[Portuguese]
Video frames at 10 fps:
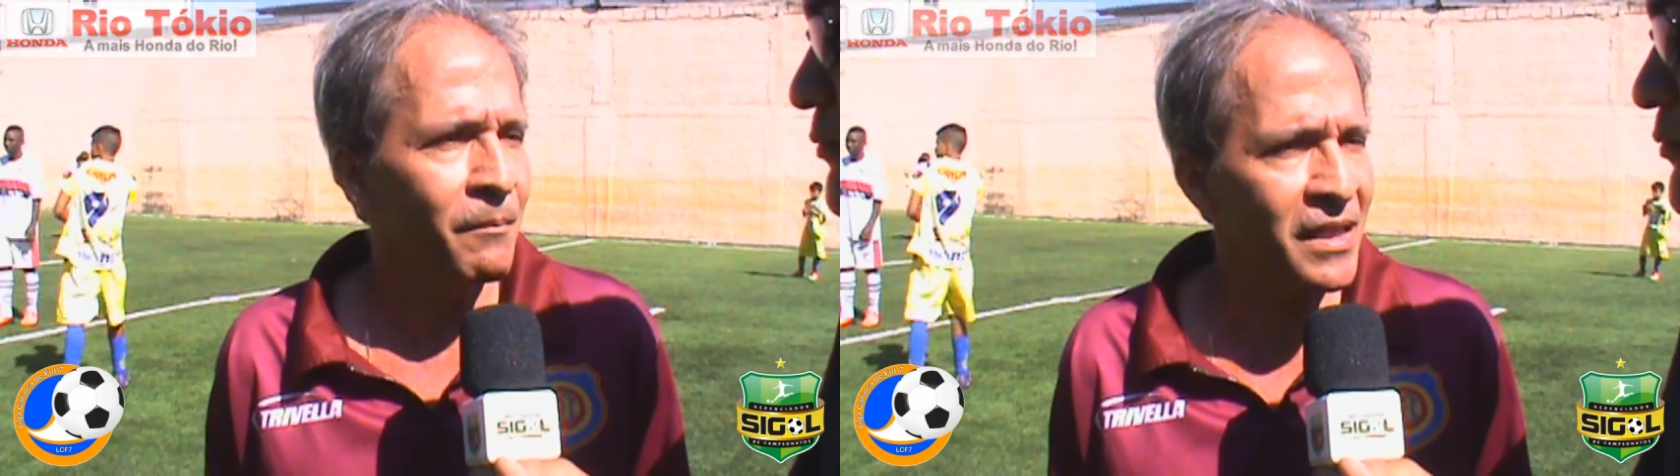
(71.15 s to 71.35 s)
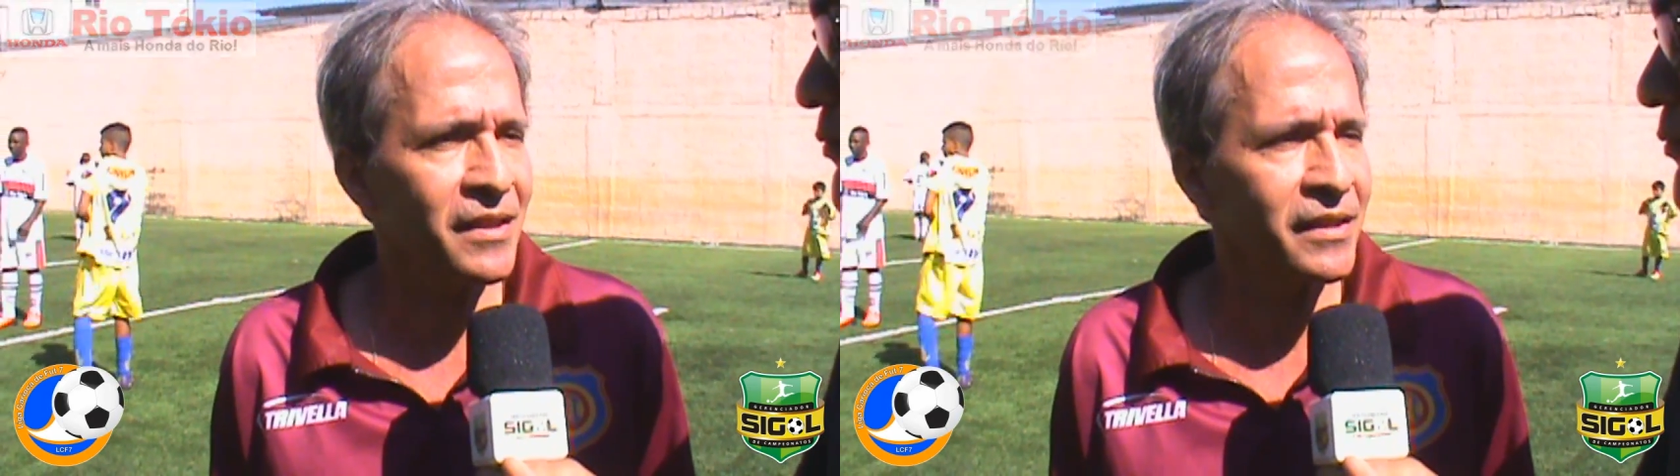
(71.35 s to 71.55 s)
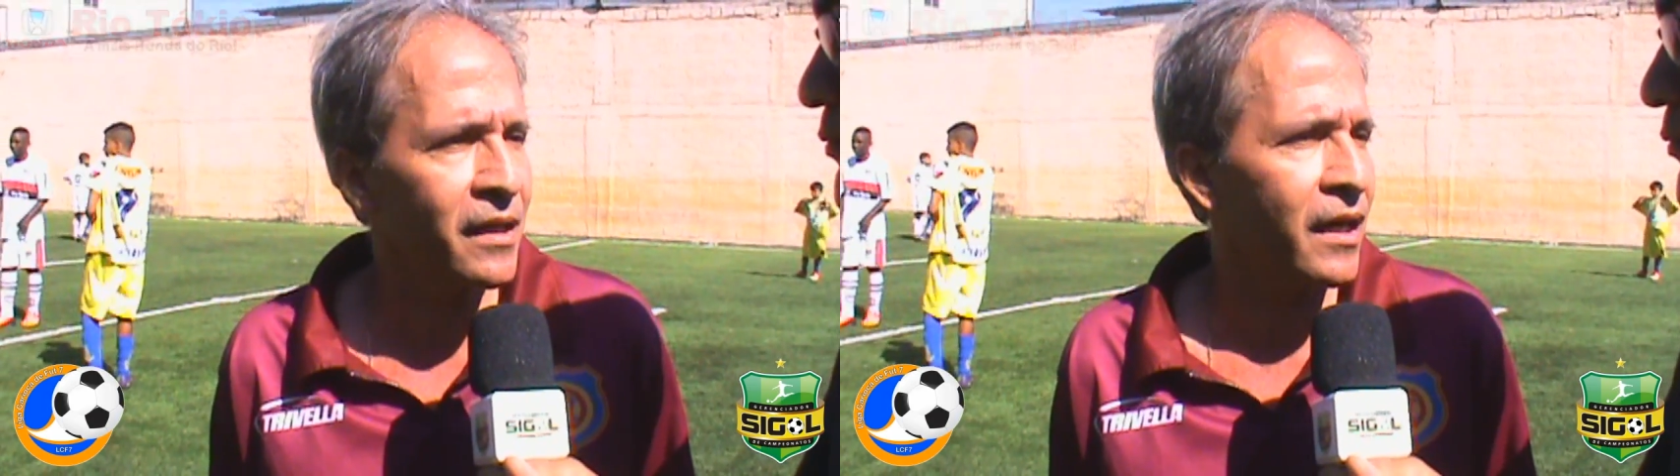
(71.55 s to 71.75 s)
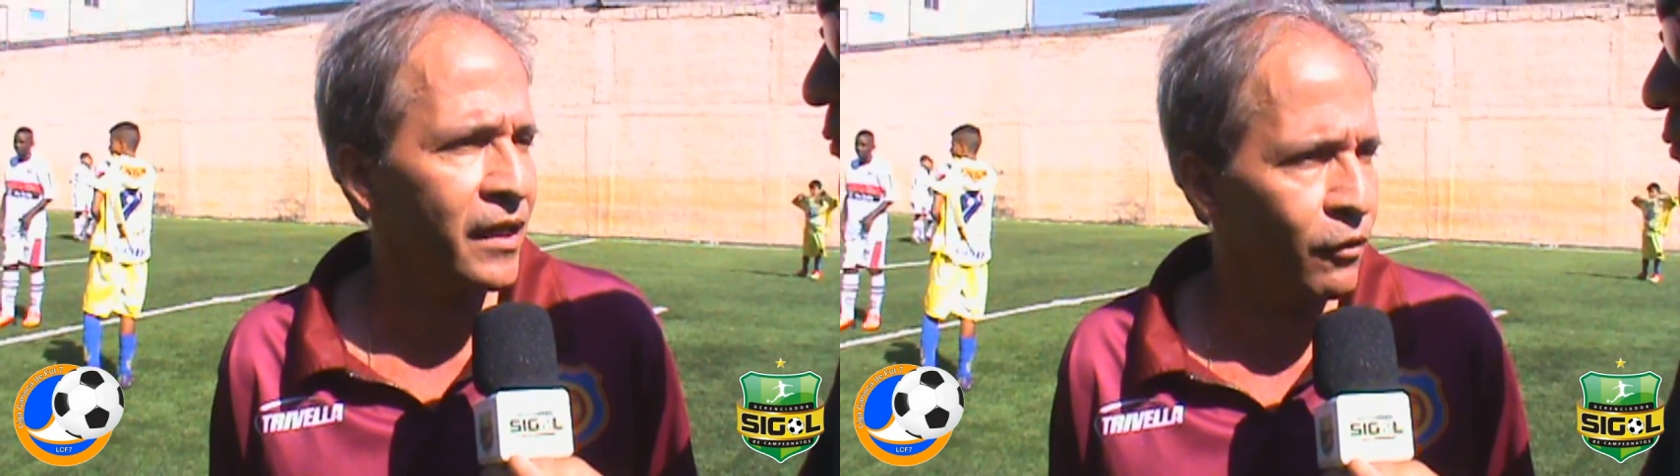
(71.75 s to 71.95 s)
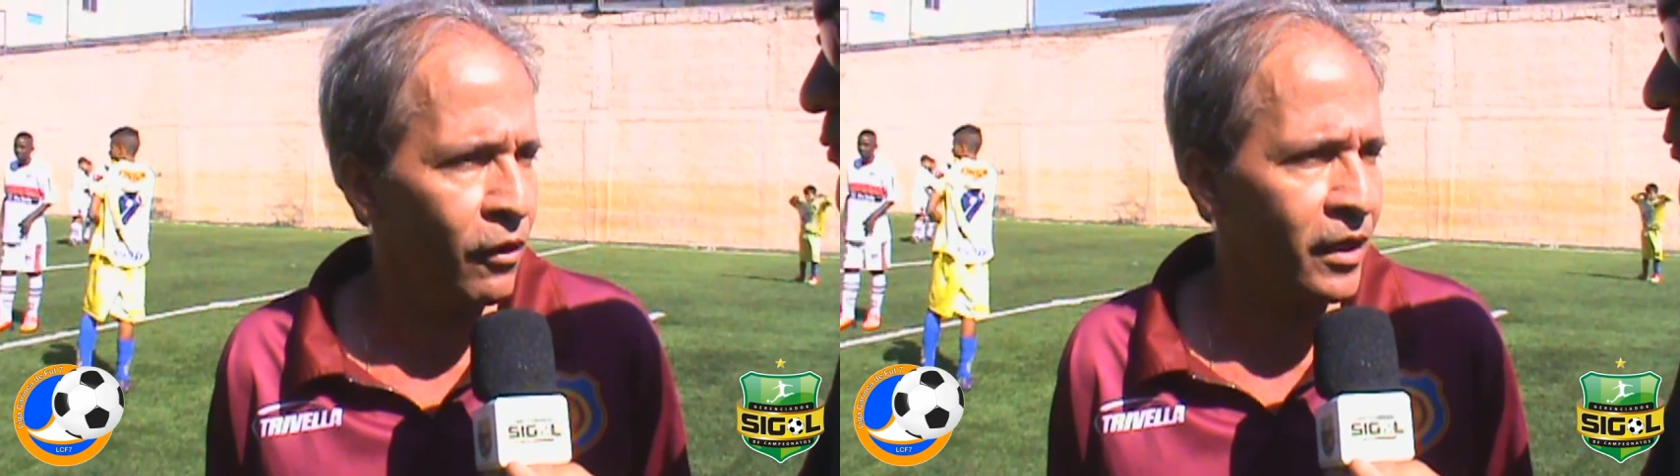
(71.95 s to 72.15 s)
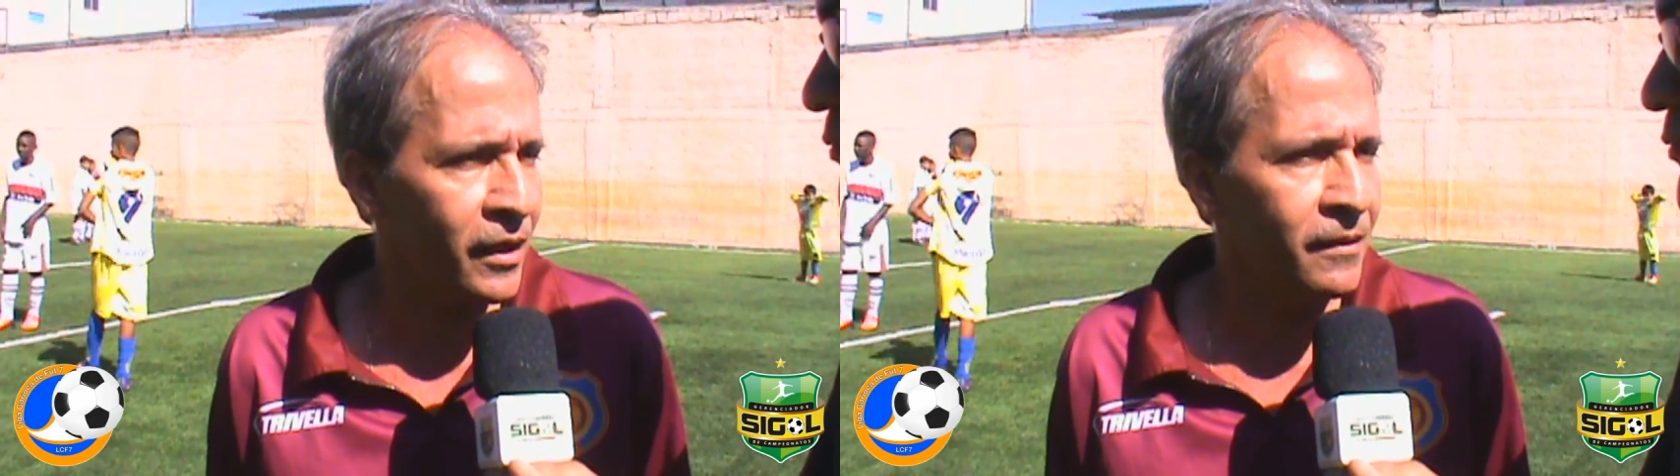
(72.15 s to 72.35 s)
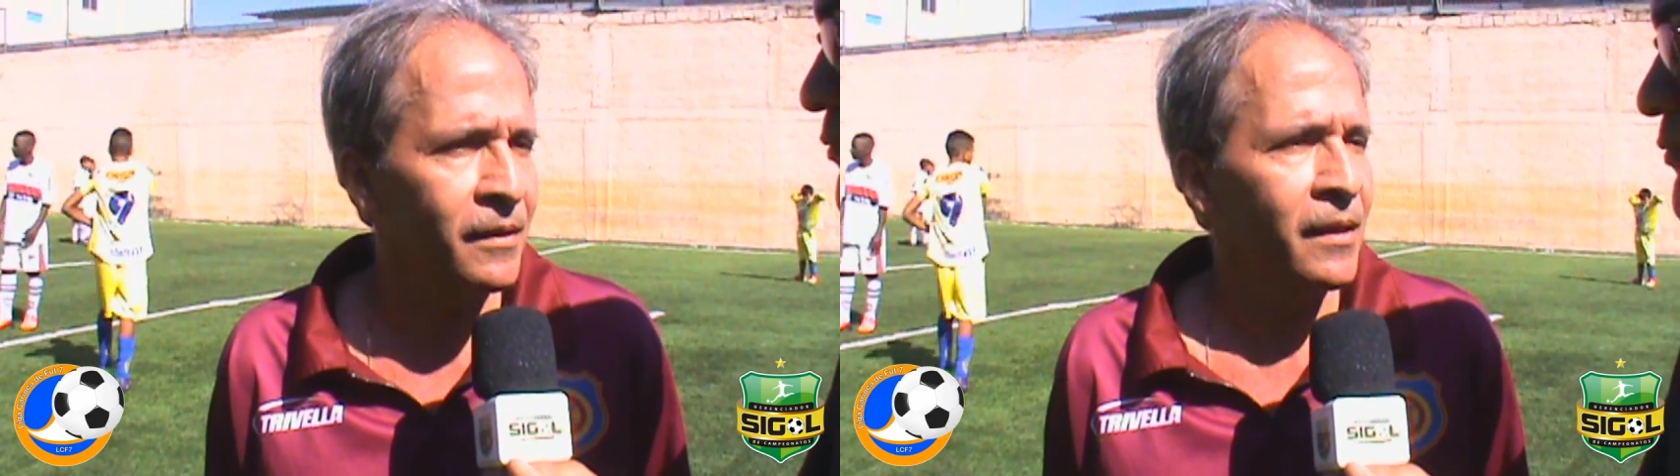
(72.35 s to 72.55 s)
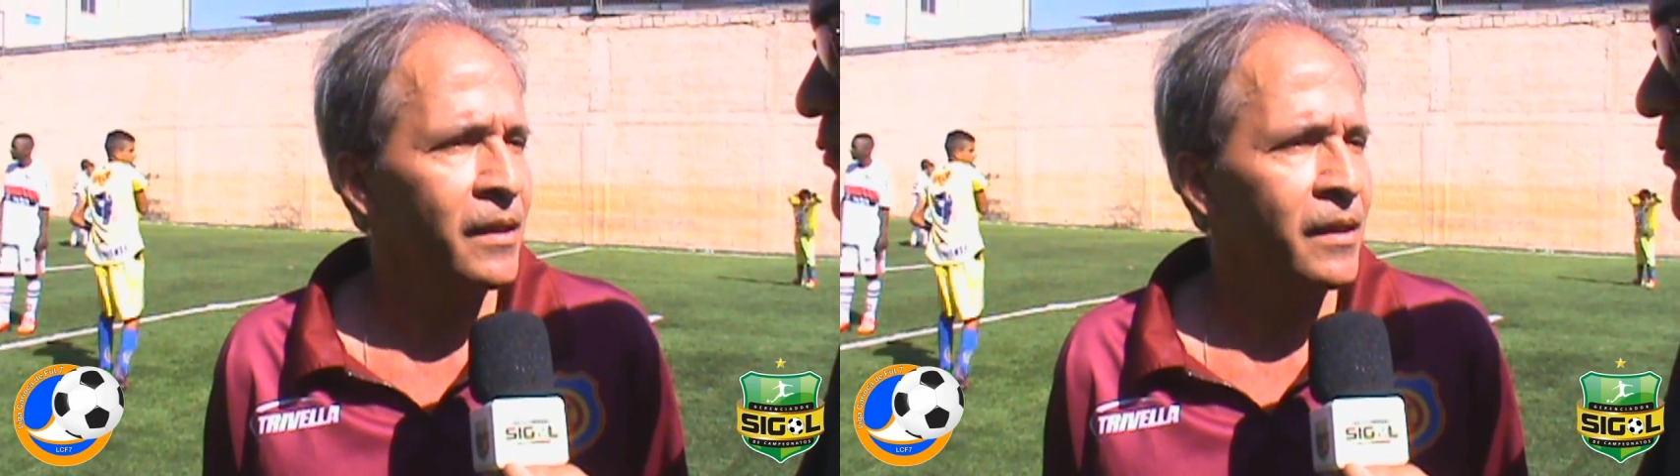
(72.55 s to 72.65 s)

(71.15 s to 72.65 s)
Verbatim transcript: Mas a Liga Carioca